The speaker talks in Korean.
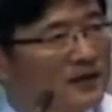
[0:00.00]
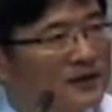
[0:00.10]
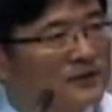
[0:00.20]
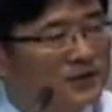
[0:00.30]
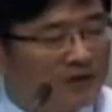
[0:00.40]

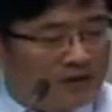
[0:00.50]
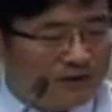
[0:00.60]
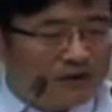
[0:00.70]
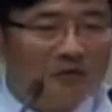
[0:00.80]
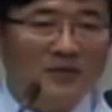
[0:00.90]
그래서
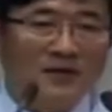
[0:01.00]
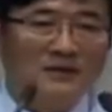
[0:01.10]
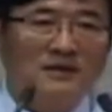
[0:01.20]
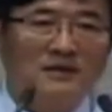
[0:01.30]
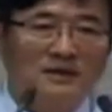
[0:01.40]

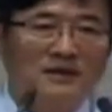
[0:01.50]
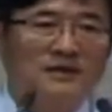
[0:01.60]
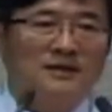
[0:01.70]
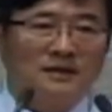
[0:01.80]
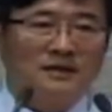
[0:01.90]
엄마는 늘
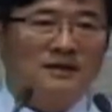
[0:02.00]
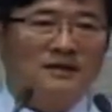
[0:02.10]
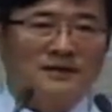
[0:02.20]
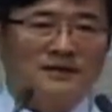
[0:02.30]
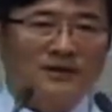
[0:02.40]

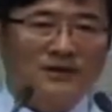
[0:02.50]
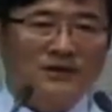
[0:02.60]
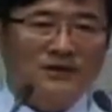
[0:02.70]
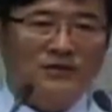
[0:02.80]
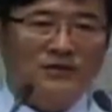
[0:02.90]
그렇게
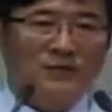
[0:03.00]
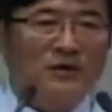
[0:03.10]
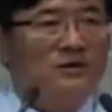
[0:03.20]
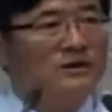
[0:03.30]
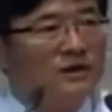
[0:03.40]
챙겨줘
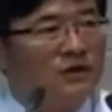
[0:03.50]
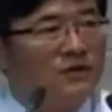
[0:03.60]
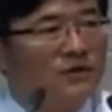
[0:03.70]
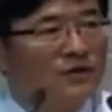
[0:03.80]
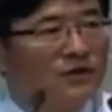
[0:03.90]
버릇하고